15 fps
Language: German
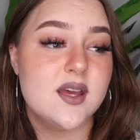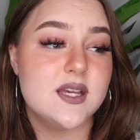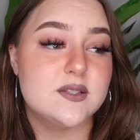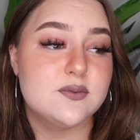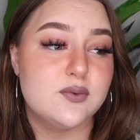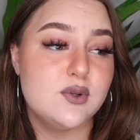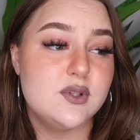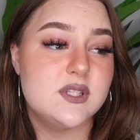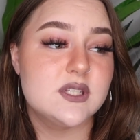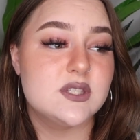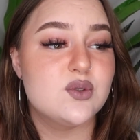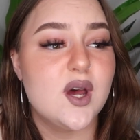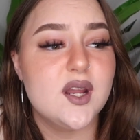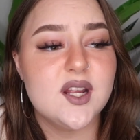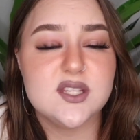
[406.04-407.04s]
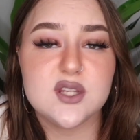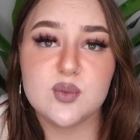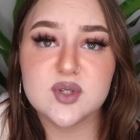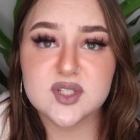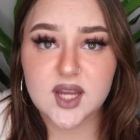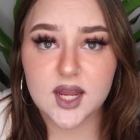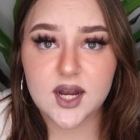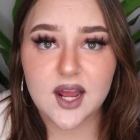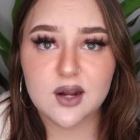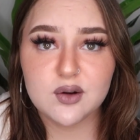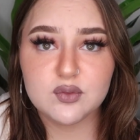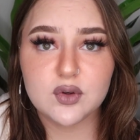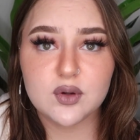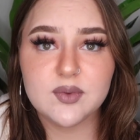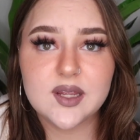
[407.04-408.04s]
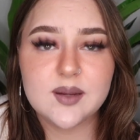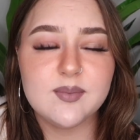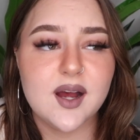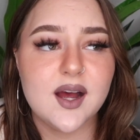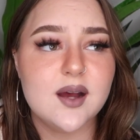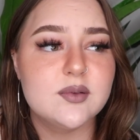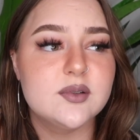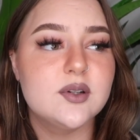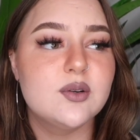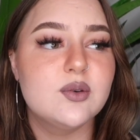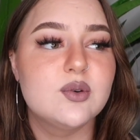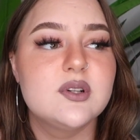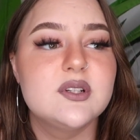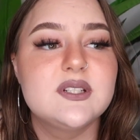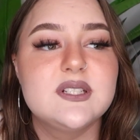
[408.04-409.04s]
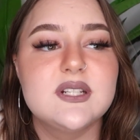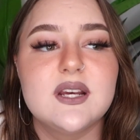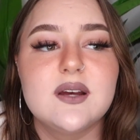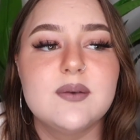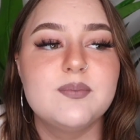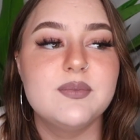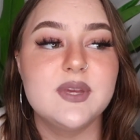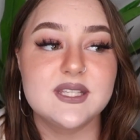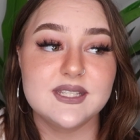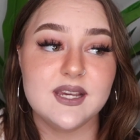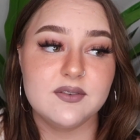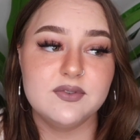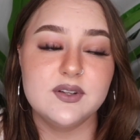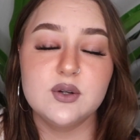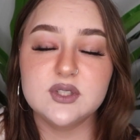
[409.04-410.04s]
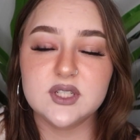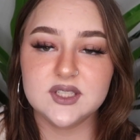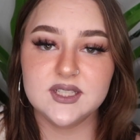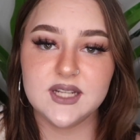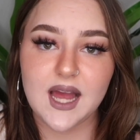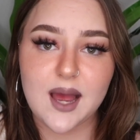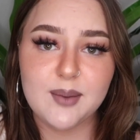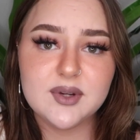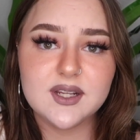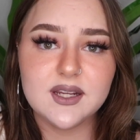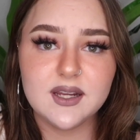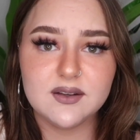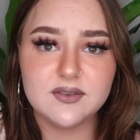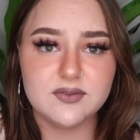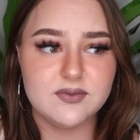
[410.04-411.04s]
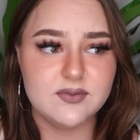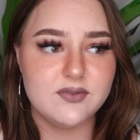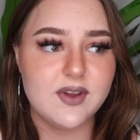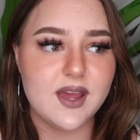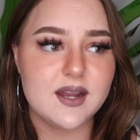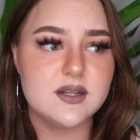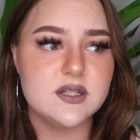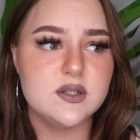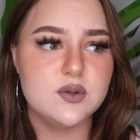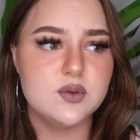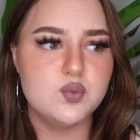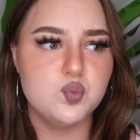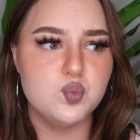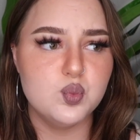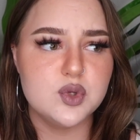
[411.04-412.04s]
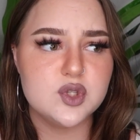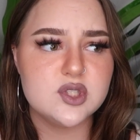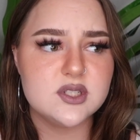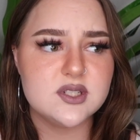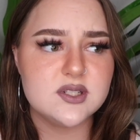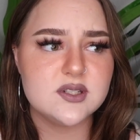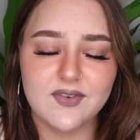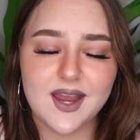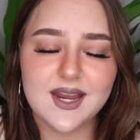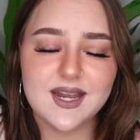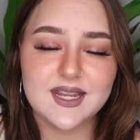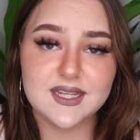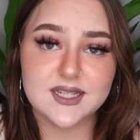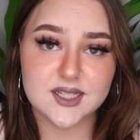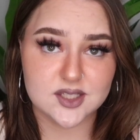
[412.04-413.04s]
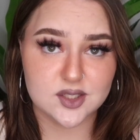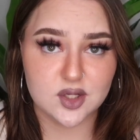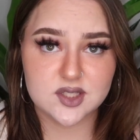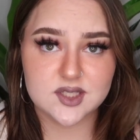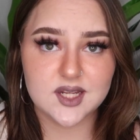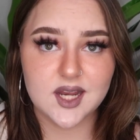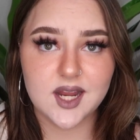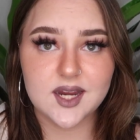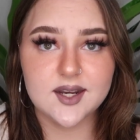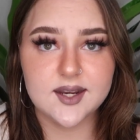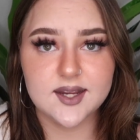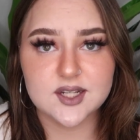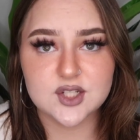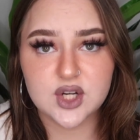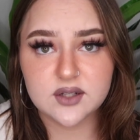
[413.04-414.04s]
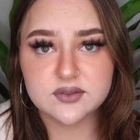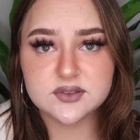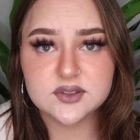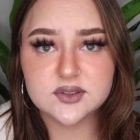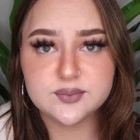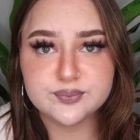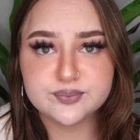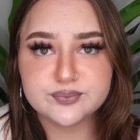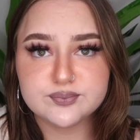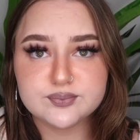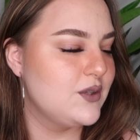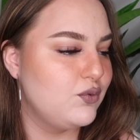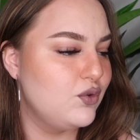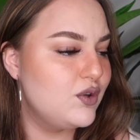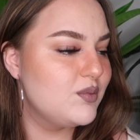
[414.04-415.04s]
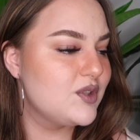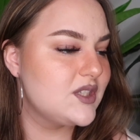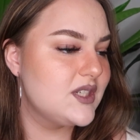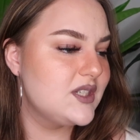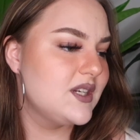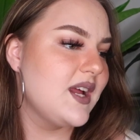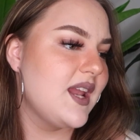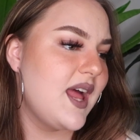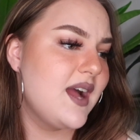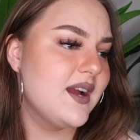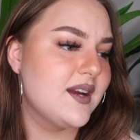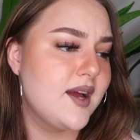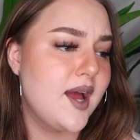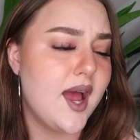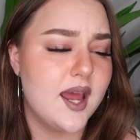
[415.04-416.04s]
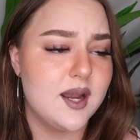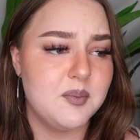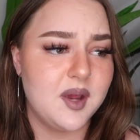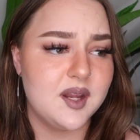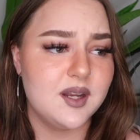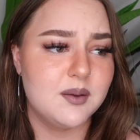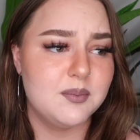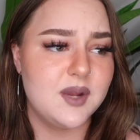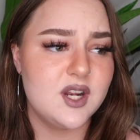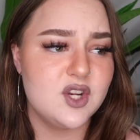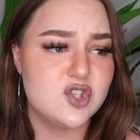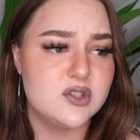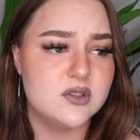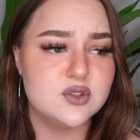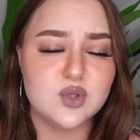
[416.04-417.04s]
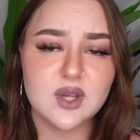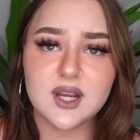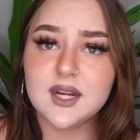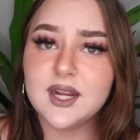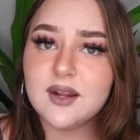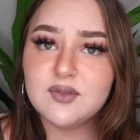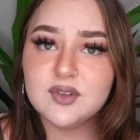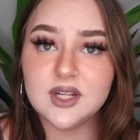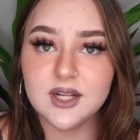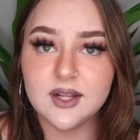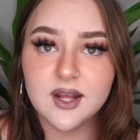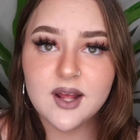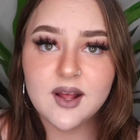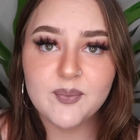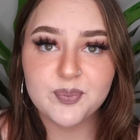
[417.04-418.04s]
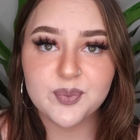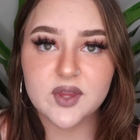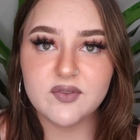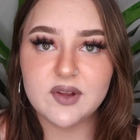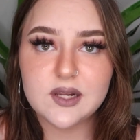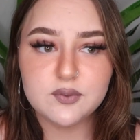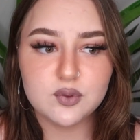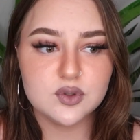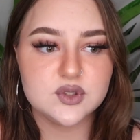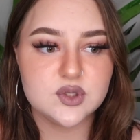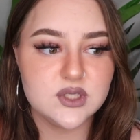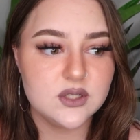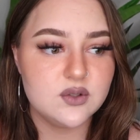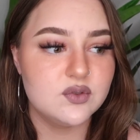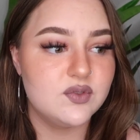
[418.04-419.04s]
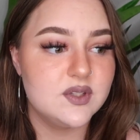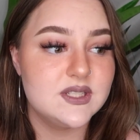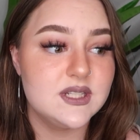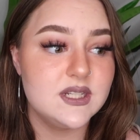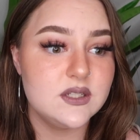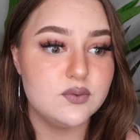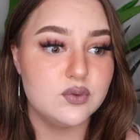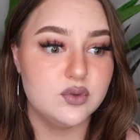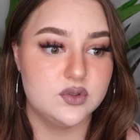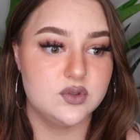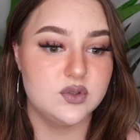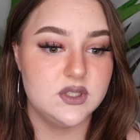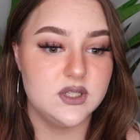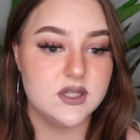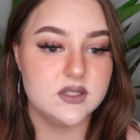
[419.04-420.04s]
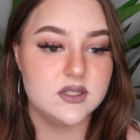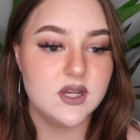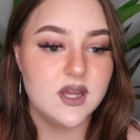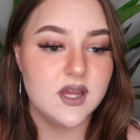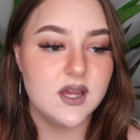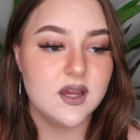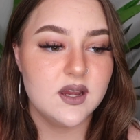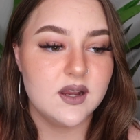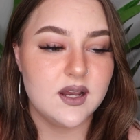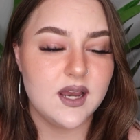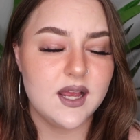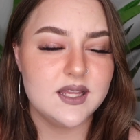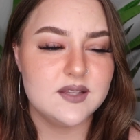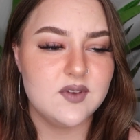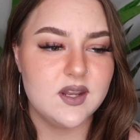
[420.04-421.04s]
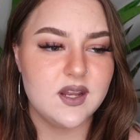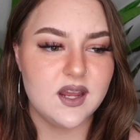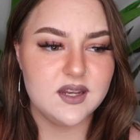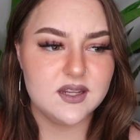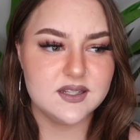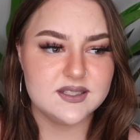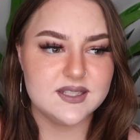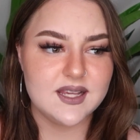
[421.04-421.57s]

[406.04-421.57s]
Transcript: es fühlt sich so an, als ob ich keine Ahnung vom Leben habe und ähm, mir sehr viel unter die Arme gegriffen werden müsste, weil ich es sonst alleine nicht schaffe ich fühle mich nicht in der Lage, einem anderen Menschen zu erklären, wie die Welt funktioniert und wie sie nicht funktioniert. Klar, jetzt werden einige